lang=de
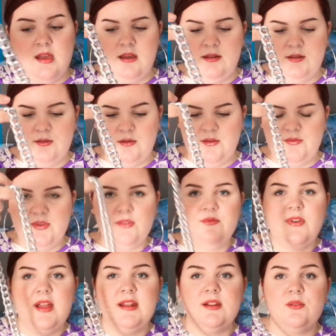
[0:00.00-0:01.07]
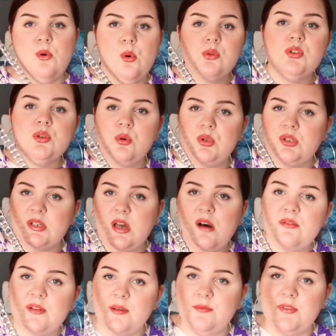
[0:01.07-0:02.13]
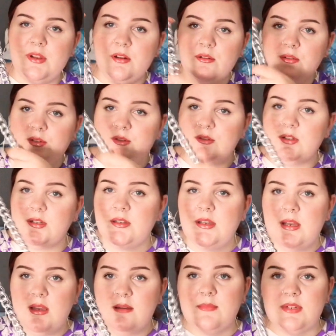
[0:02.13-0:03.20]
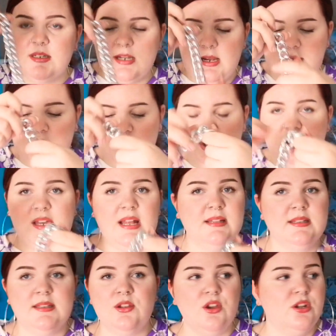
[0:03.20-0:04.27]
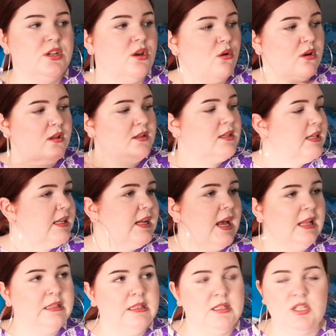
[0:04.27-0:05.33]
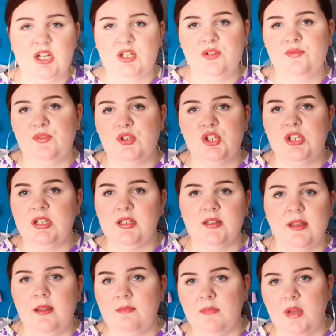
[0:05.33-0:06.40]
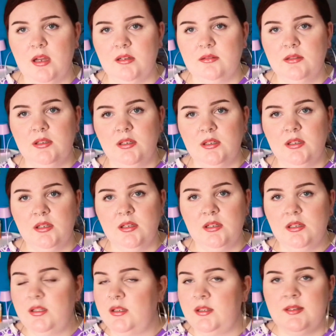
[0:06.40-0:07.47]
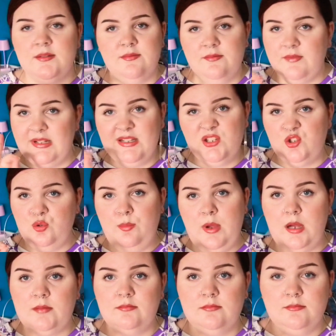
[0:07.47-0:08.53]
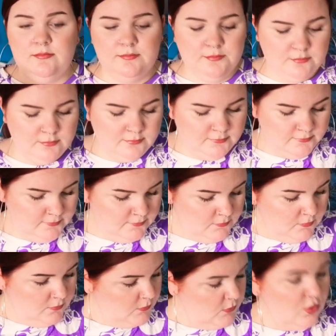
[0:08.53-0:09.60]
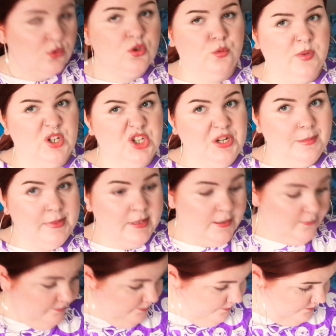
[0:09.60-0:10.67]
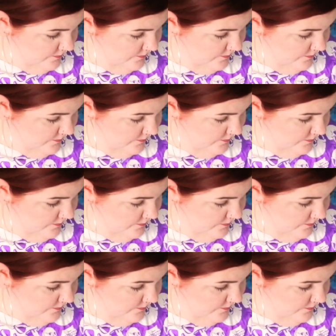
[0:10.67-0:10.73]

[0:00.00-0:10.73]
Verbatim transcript: Also auf jeden Fall eine große, große Kaufempfehlung, so eine Metalltasche. Die kann, könnt ihr auch in jede andere Tasche von Shein ranmachen. Weil die ist super. Und super stabil.